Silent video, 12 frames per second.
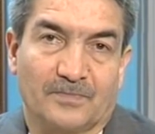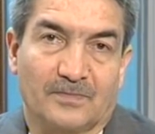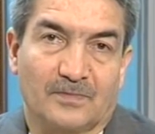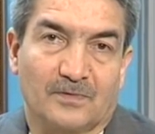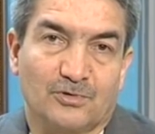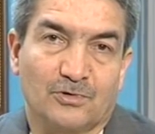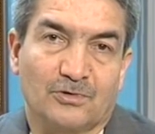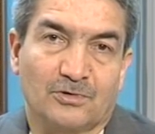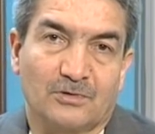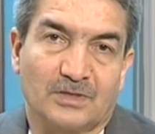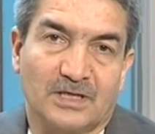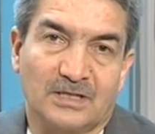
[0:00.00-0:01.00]

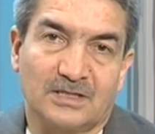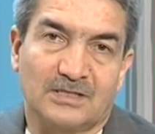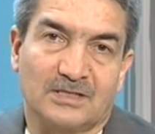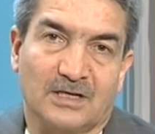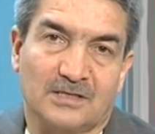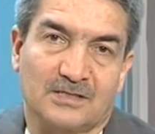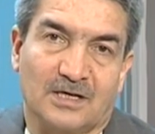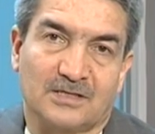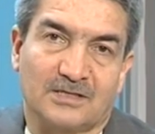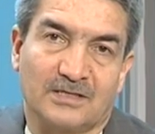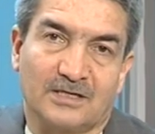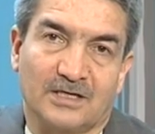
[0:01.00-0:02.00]
Çünkü kendisi de
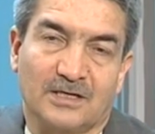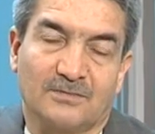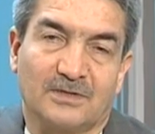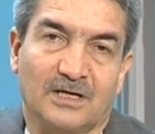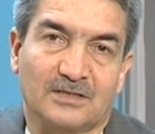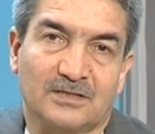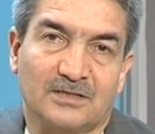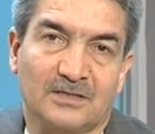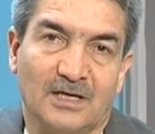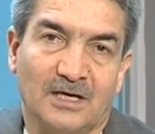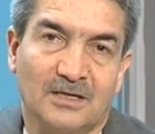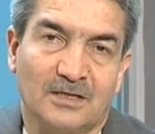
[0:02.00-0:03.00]
asasını yere
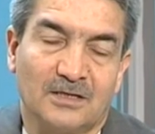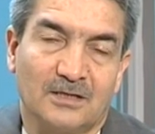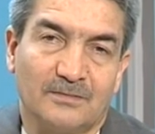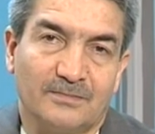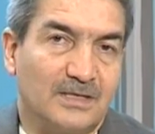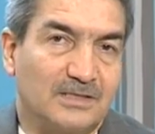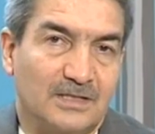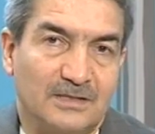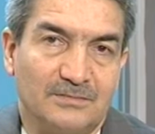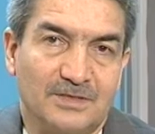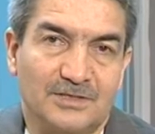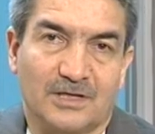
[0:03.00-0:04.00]
bıraktığında benzeri
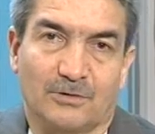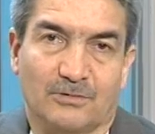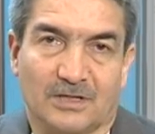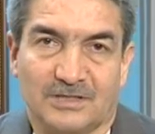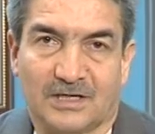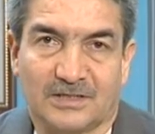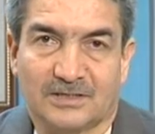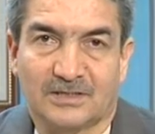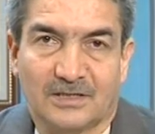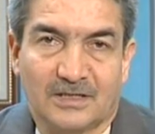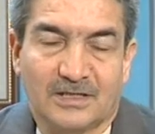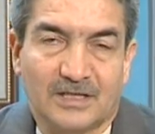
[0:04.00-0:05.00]
bir şey olacak.
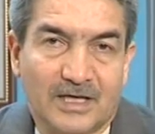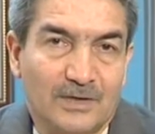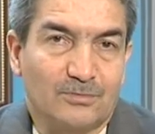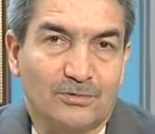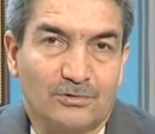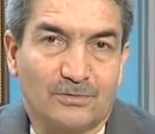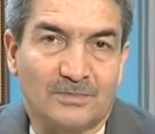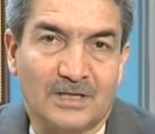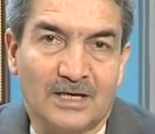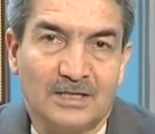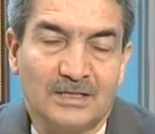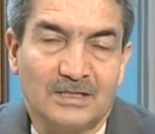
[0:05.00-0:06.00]
E bu
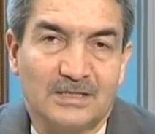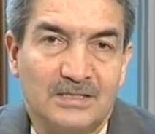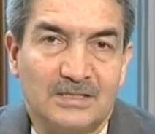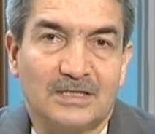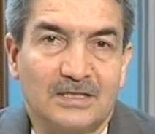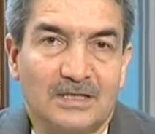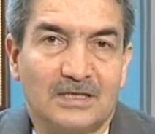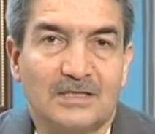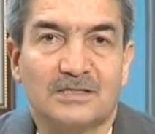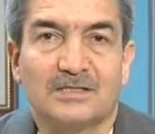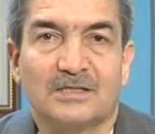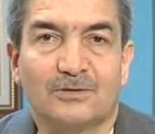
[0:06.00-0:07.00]
durumda sihirle
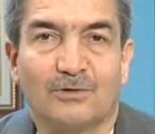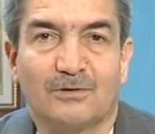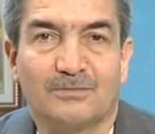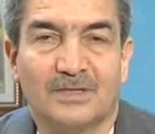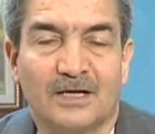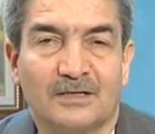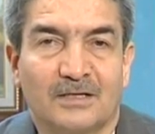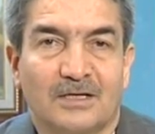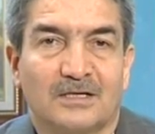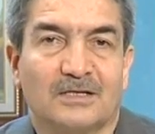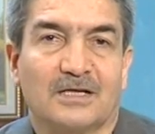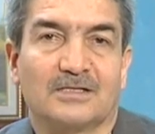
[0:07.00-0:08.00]
sihir olmayan
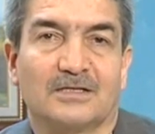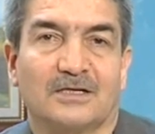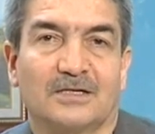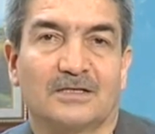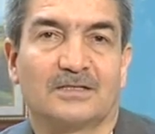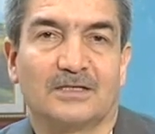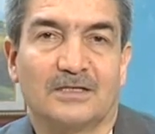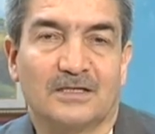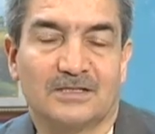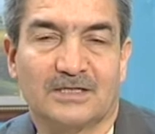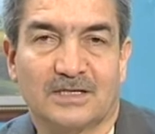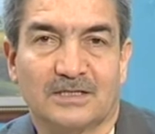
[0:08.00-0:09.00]
nasıl ayırt
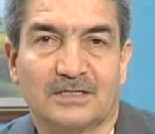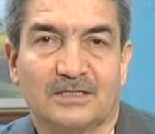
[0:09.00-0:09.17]
edilecek?